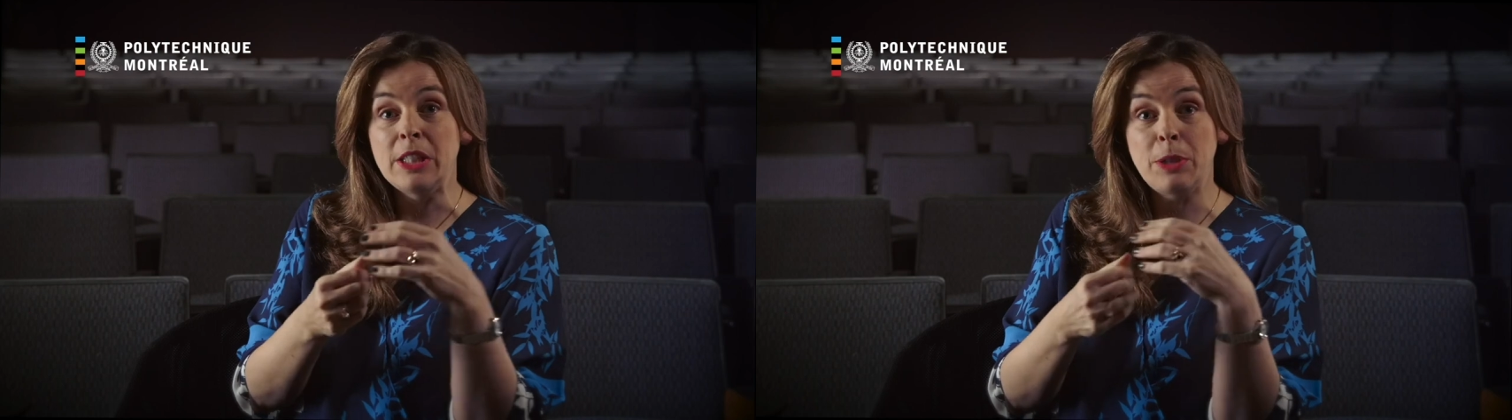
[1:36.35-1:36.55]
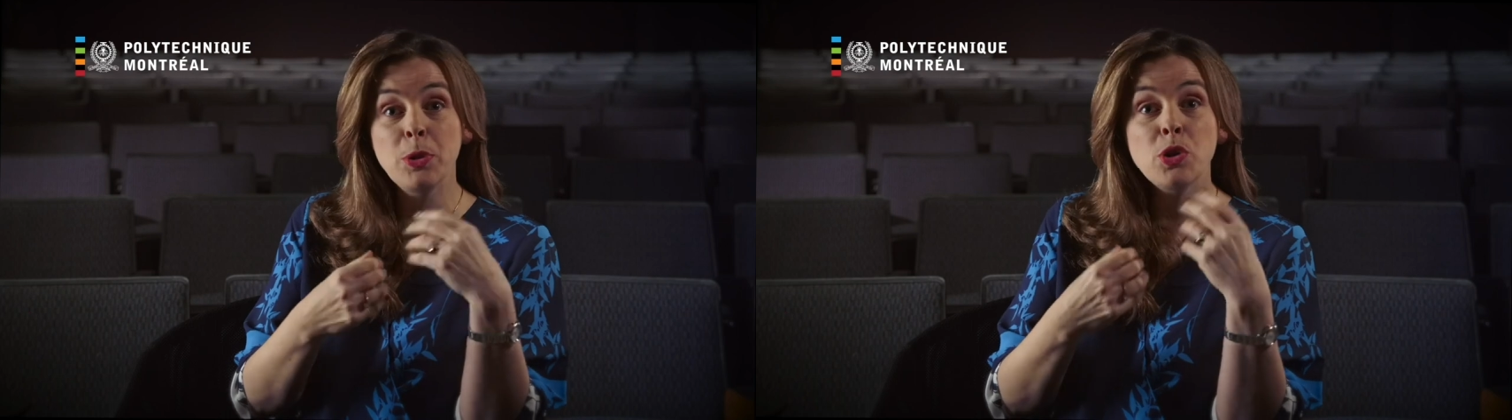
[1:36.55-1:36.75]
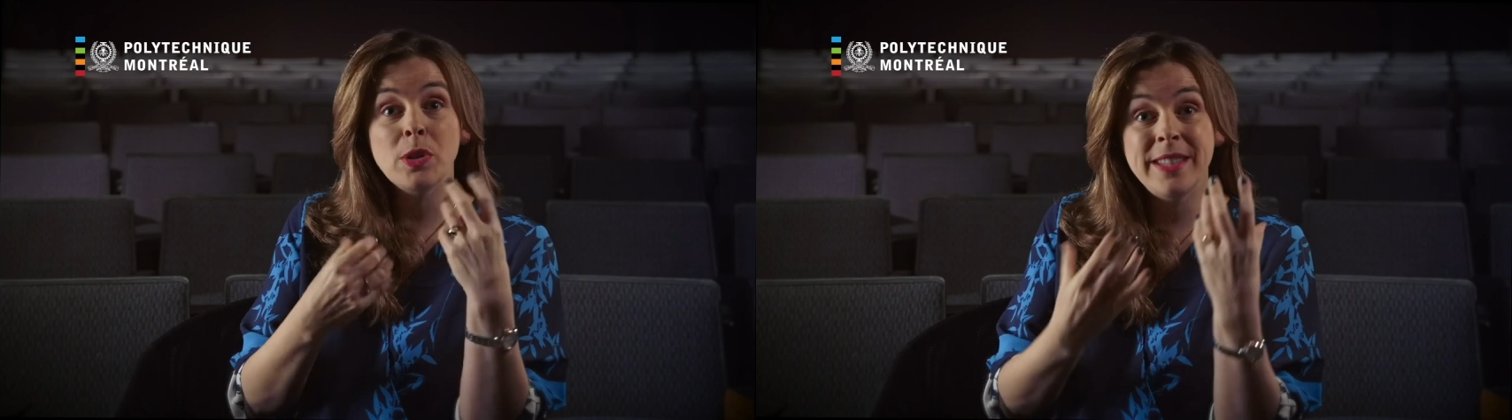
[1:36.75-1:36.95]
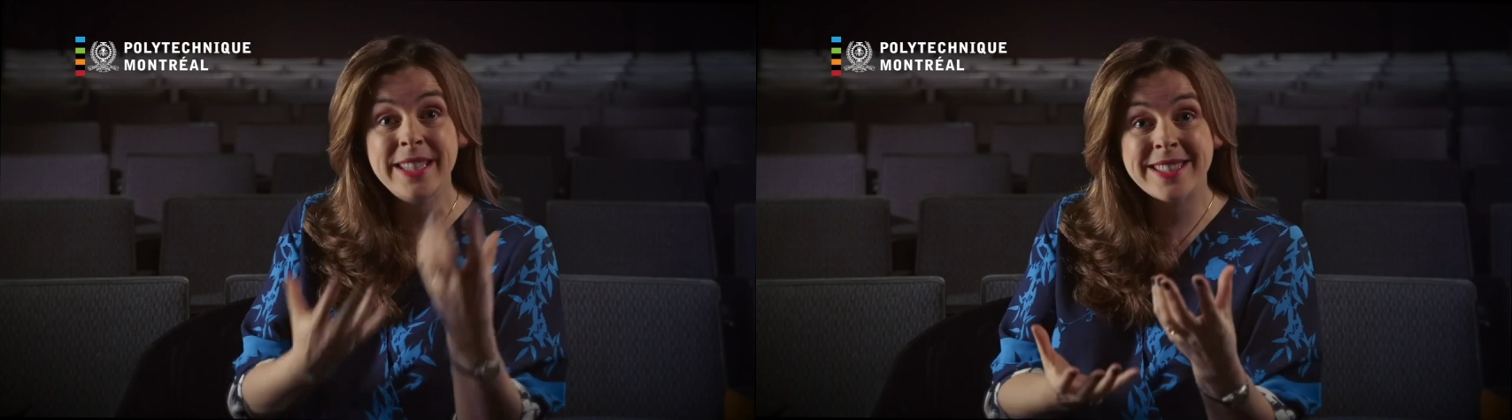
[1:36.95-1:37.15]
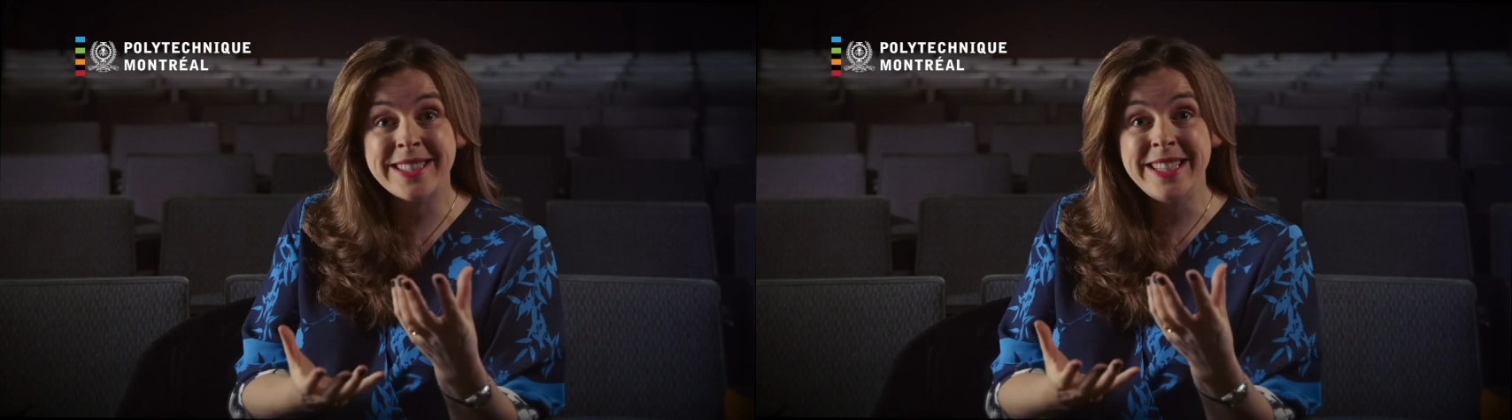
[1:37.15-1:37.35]
J'ai pas ce
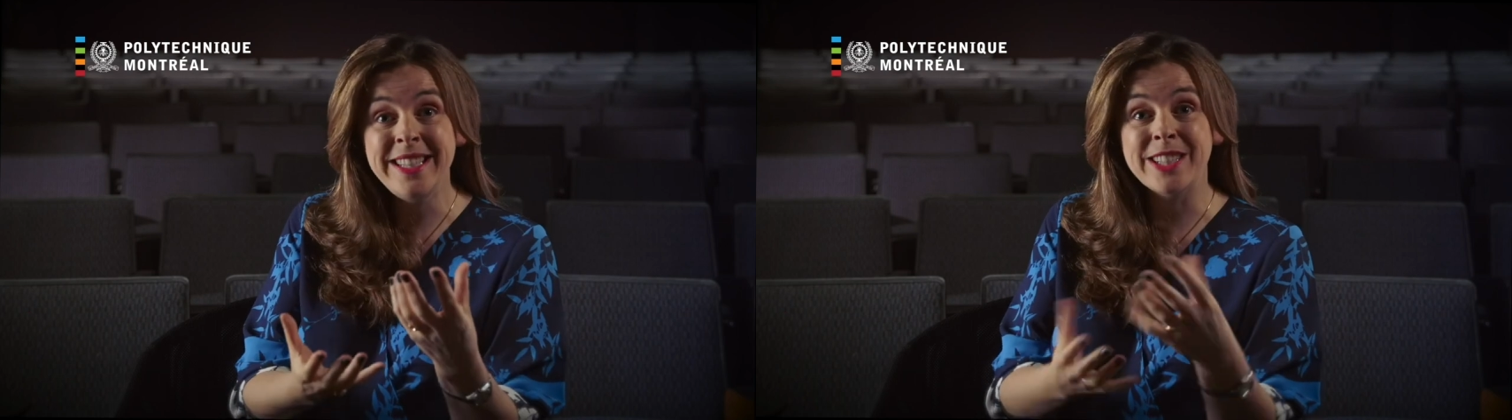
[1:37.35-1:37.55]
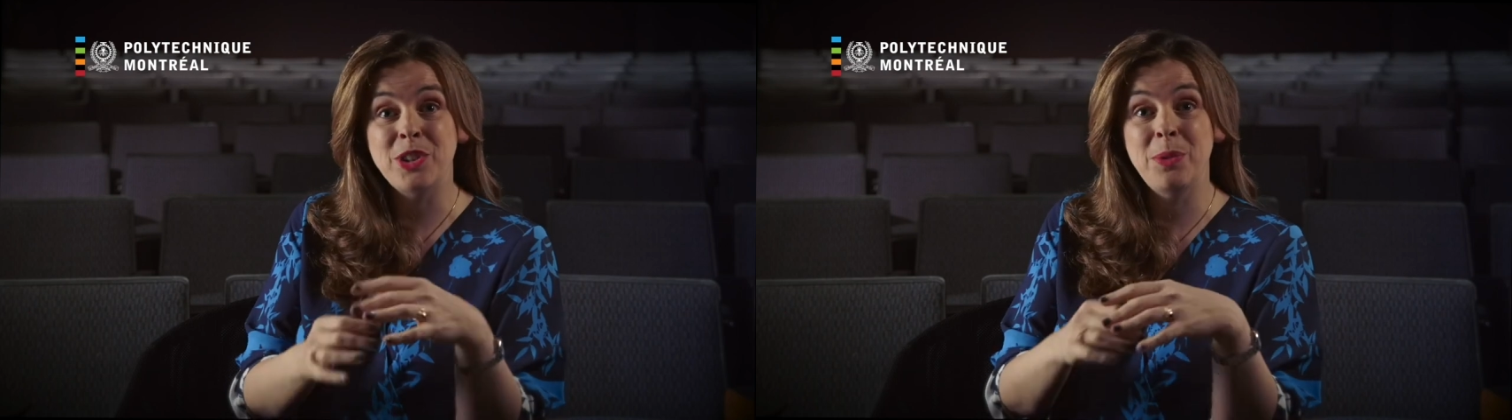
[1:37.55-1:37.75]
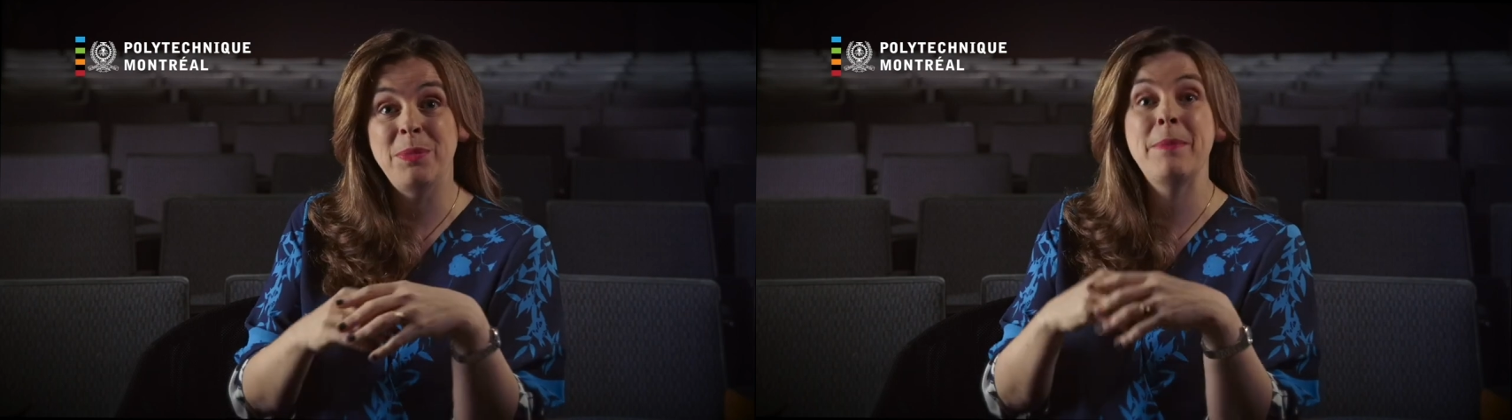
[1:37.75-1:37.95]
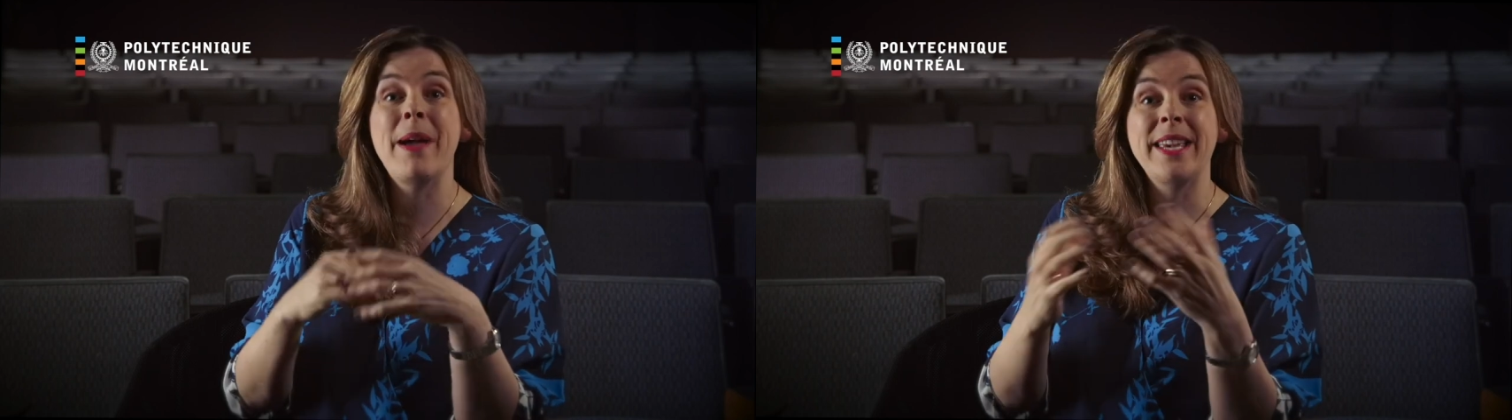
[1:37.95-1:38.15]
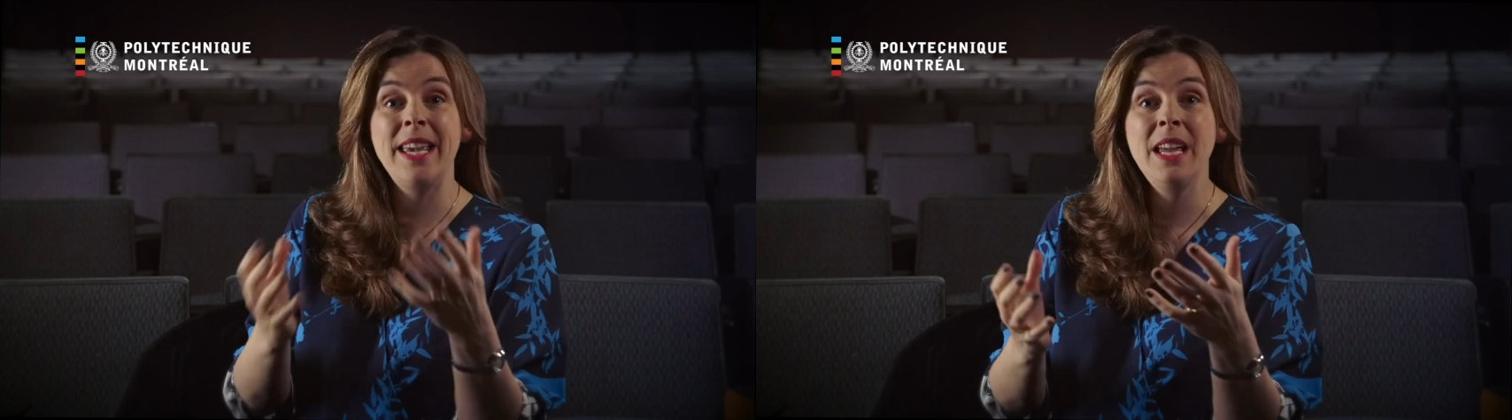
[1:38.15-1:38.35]
désir de me
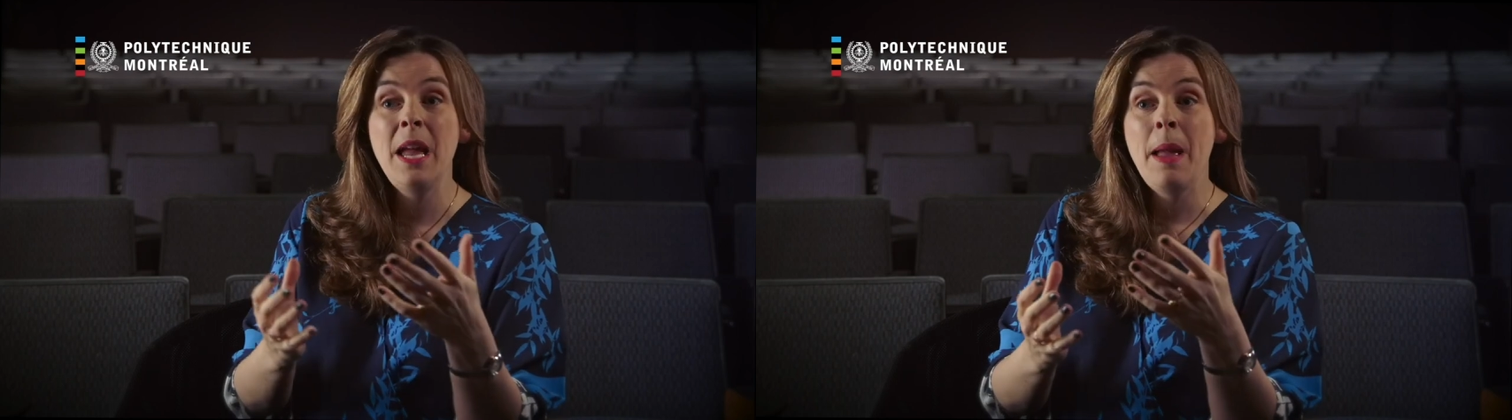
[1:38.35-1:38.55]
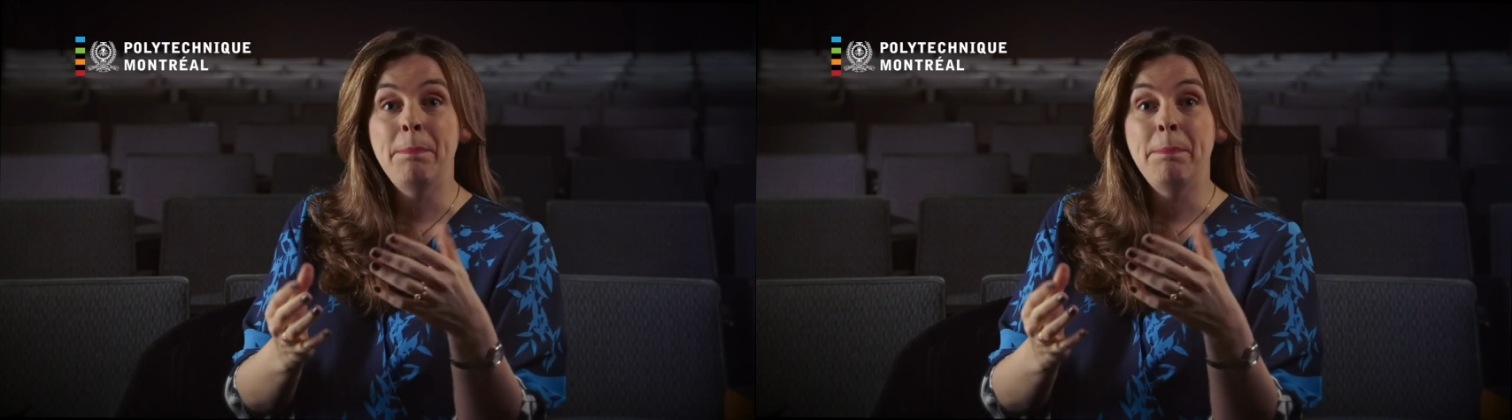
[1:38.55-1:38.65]
démarquer,